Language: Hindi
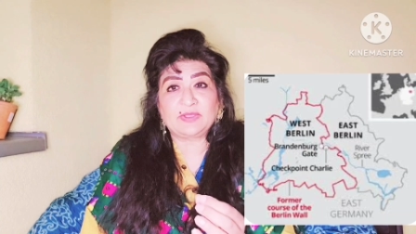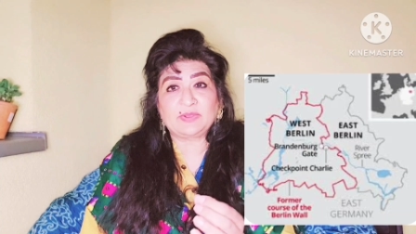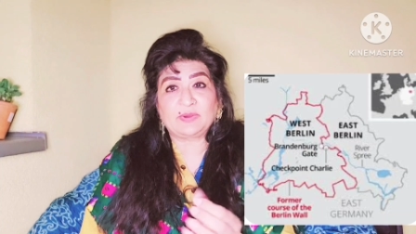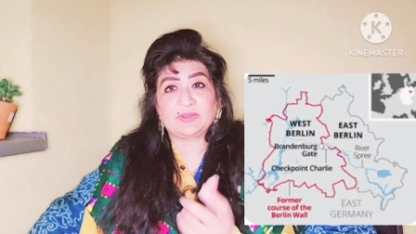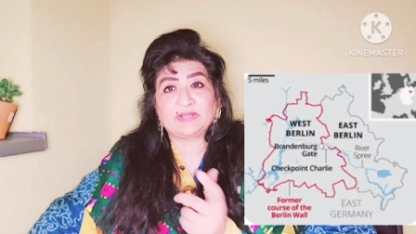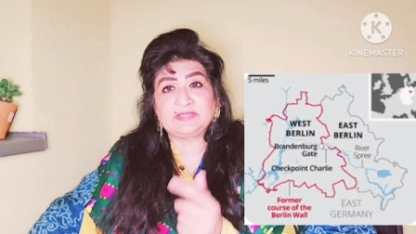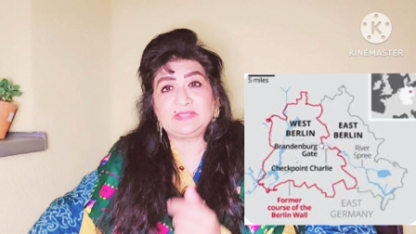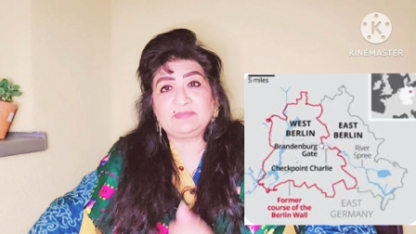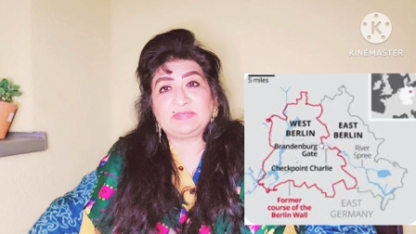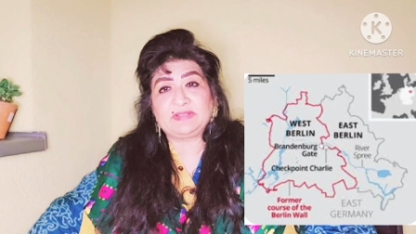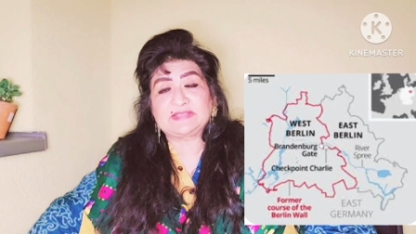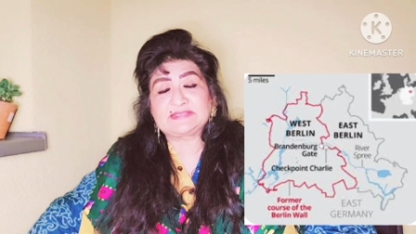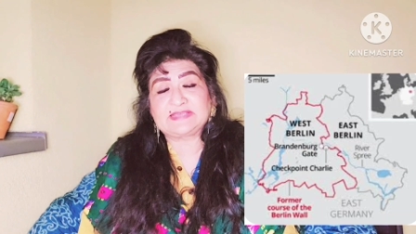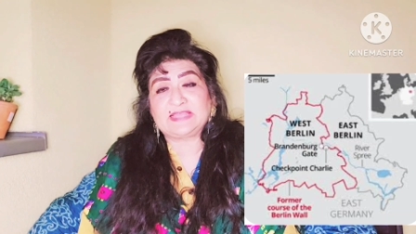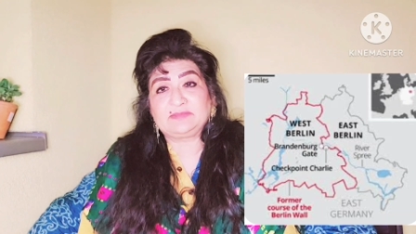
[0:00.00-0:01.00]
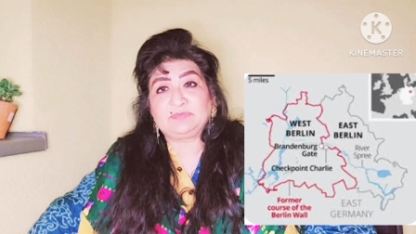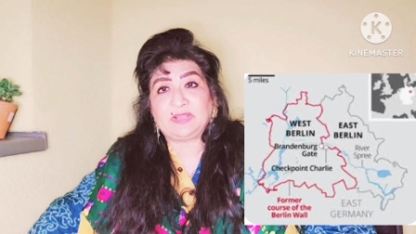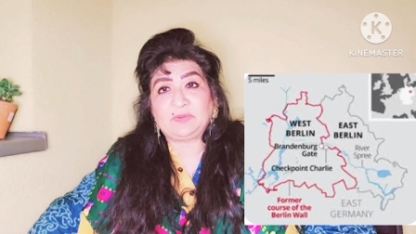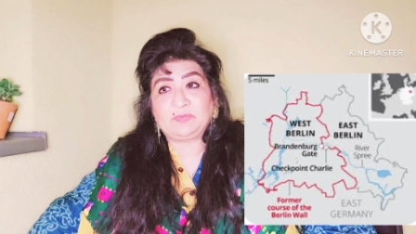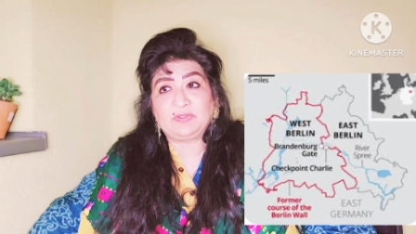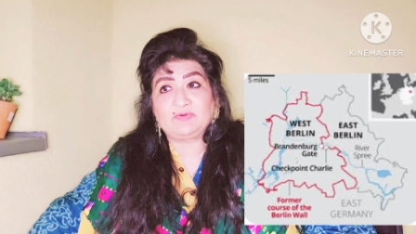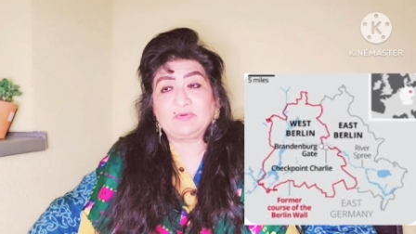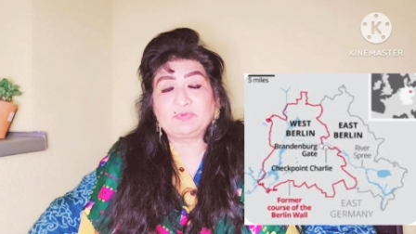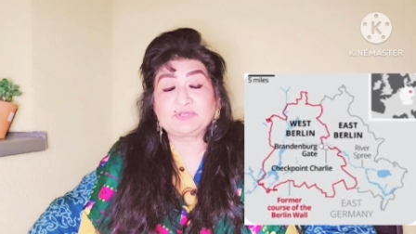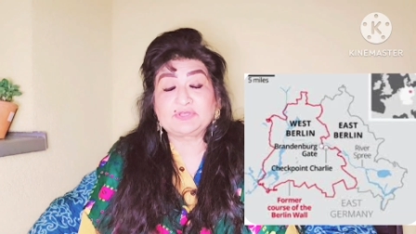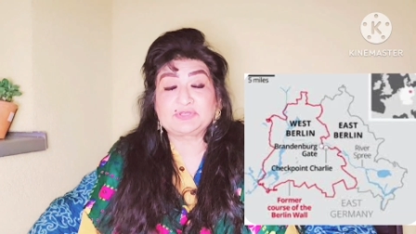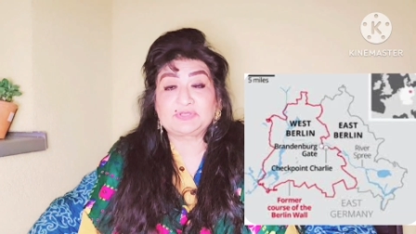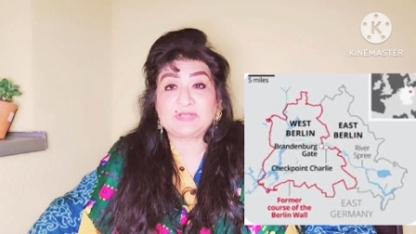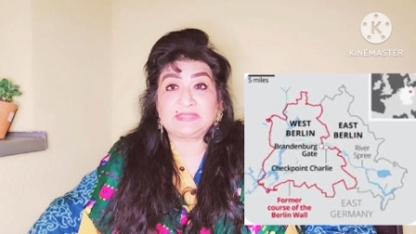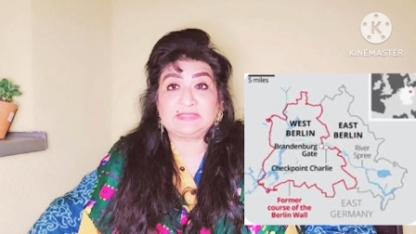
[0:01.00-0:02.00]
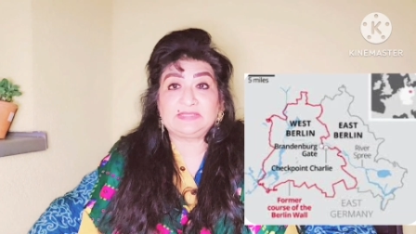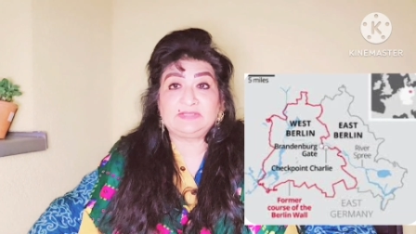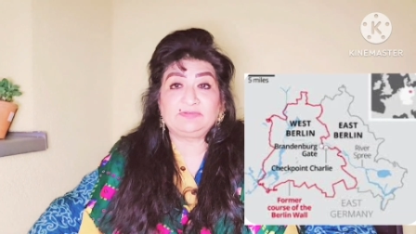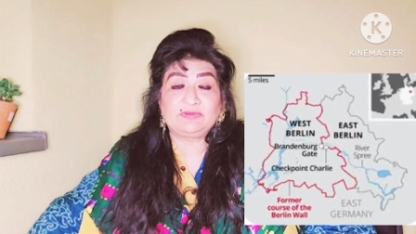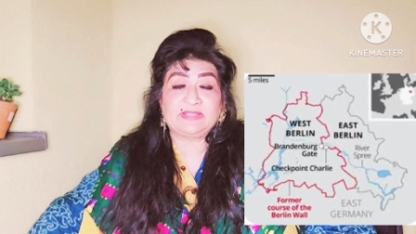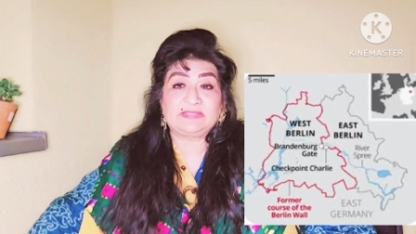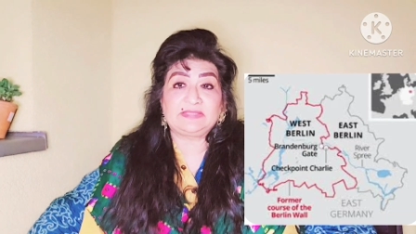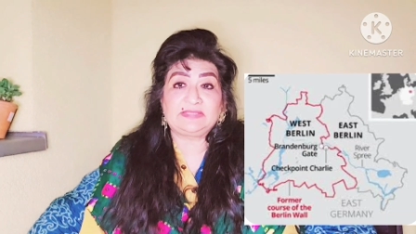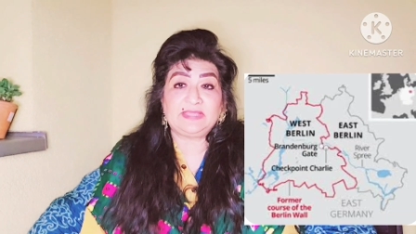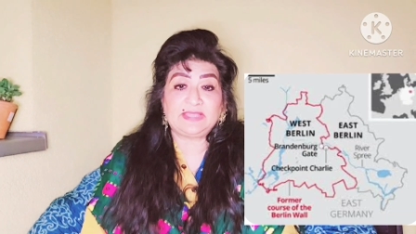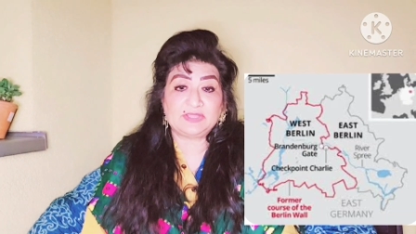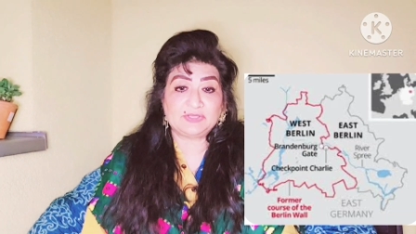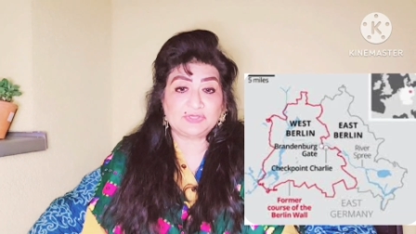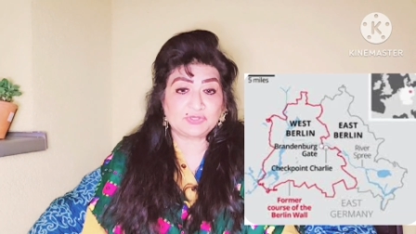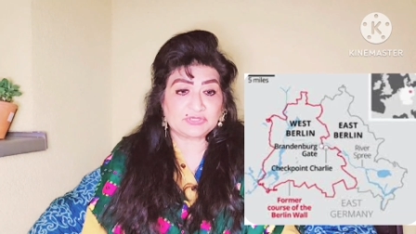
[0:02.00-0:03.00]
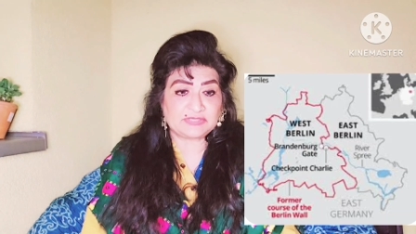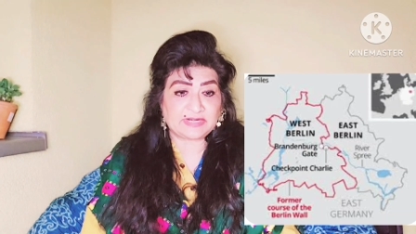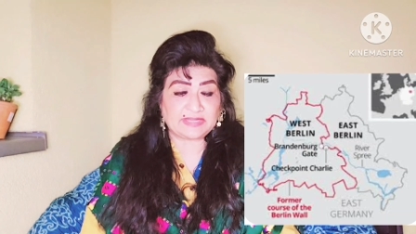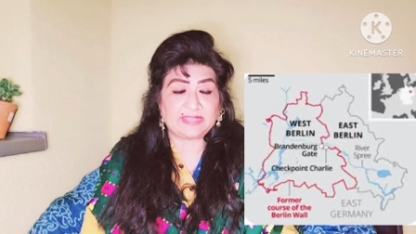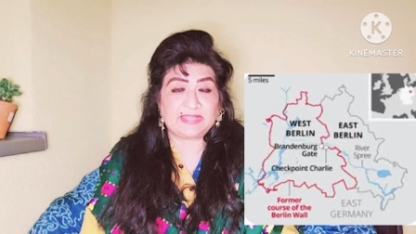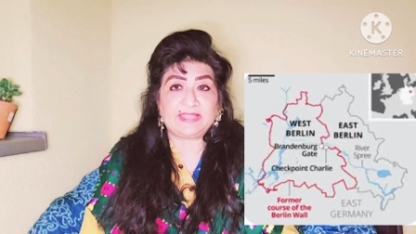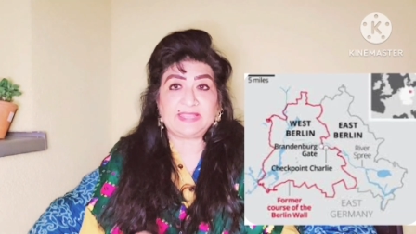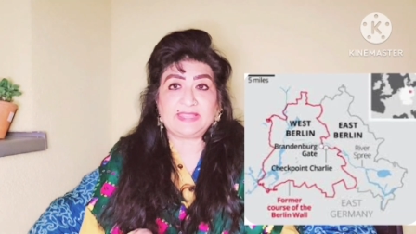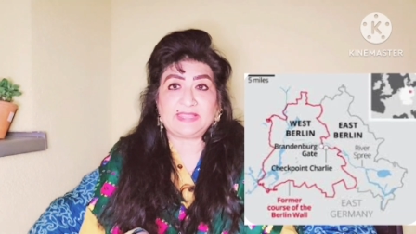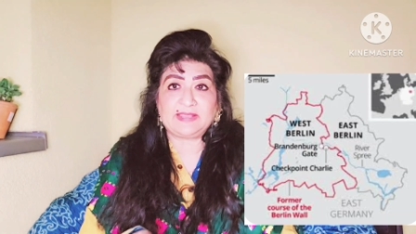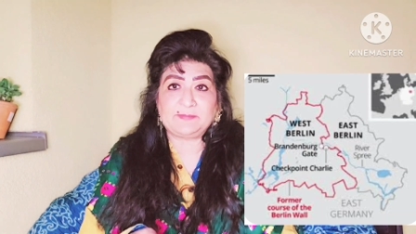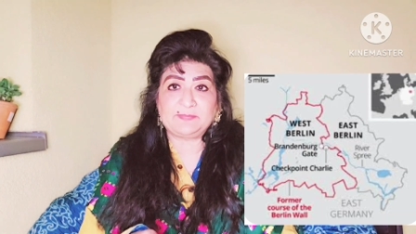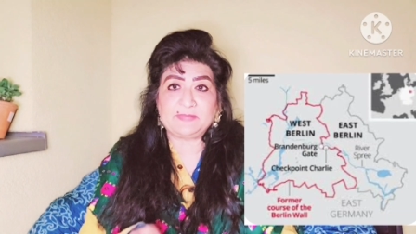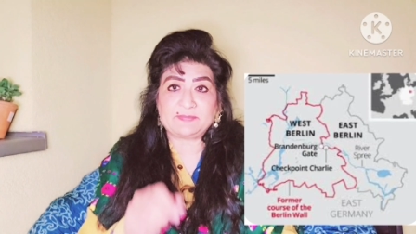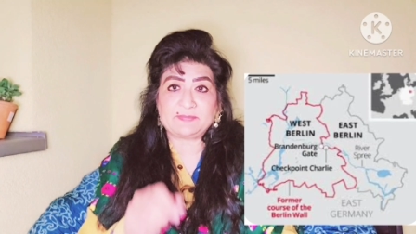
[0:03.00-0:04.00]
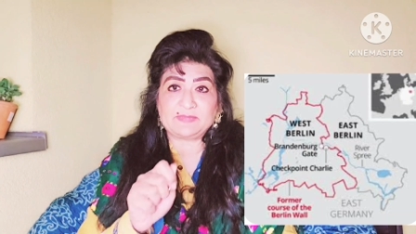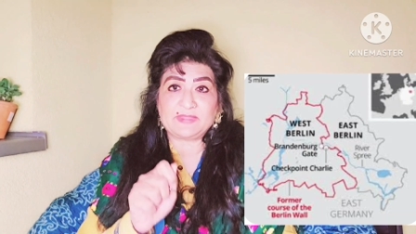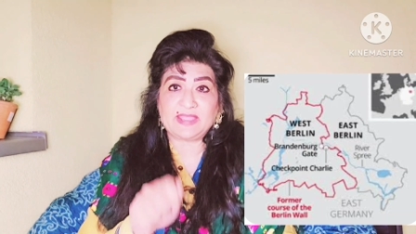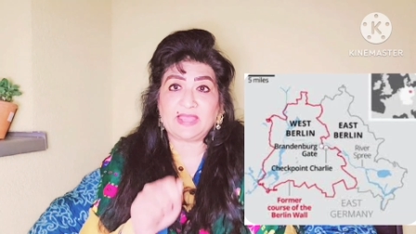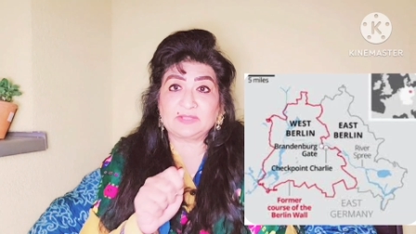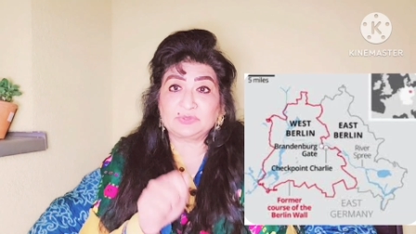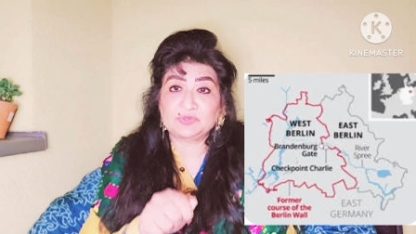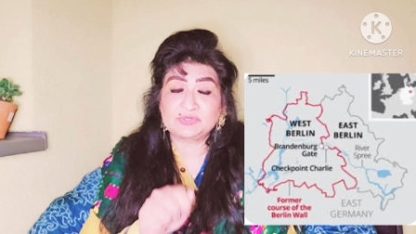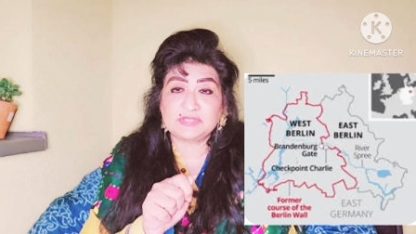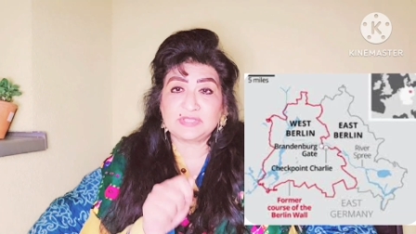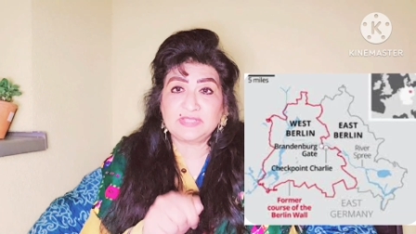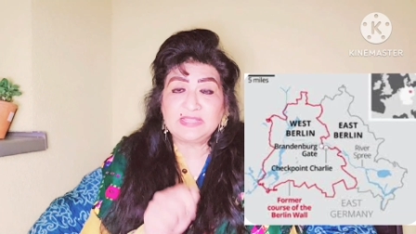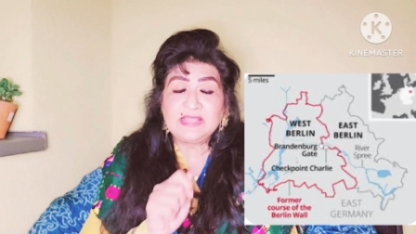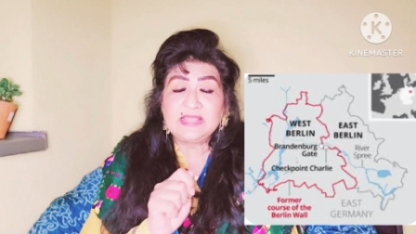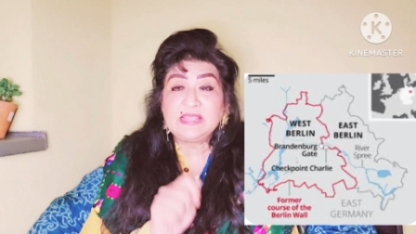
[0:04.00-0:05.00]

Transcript: एक औरत थी मेरे साथ बेड पे वो मुझे सुनाती थी वो कहती थी कि जो सड़कें हैं हमने अपने हाथों से